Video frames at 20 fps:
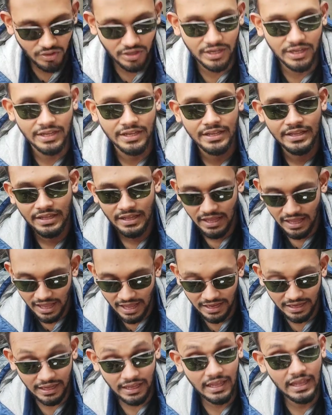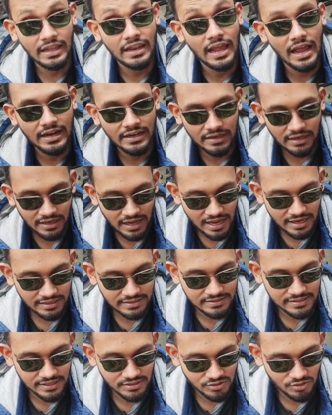পরে আগে লাইটের
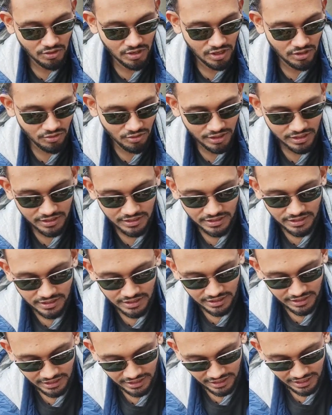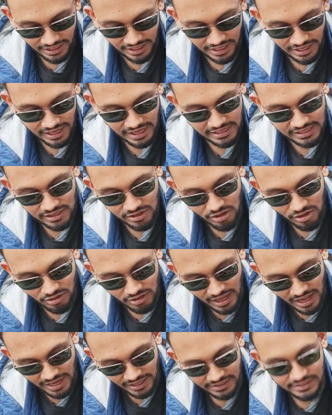কাহিনী শেষ করে লই এই এলন
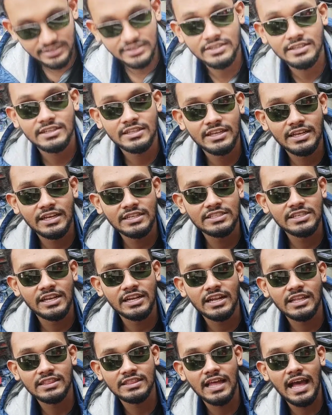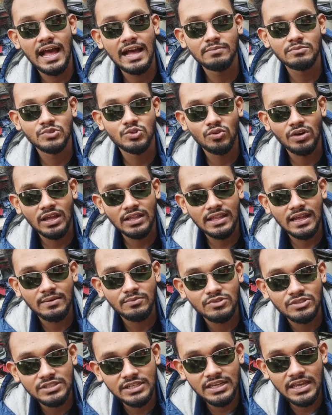লাইট ঠিক আছে এটার দাম জোড়া
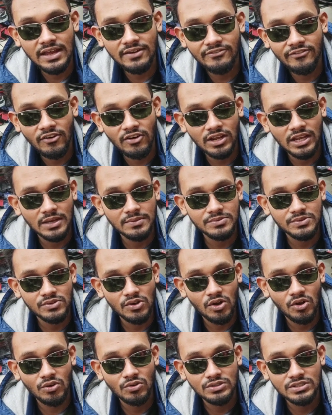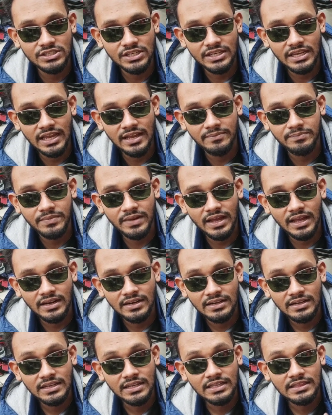দাম হয়েছে গিয়া ফক্যাপ সহ হচ্ছে গিয়ে আপনার
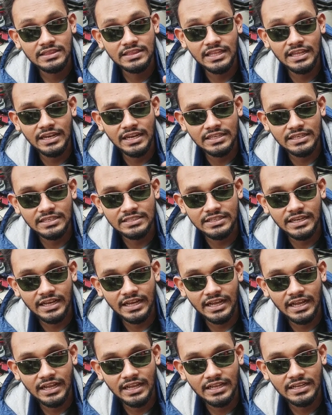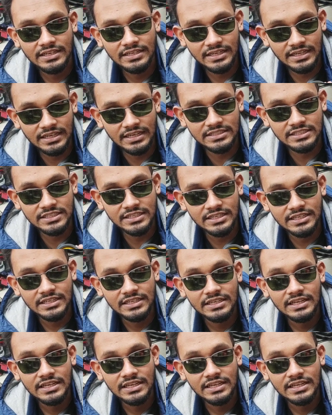তিন হাজার টাকা ঠিক আছে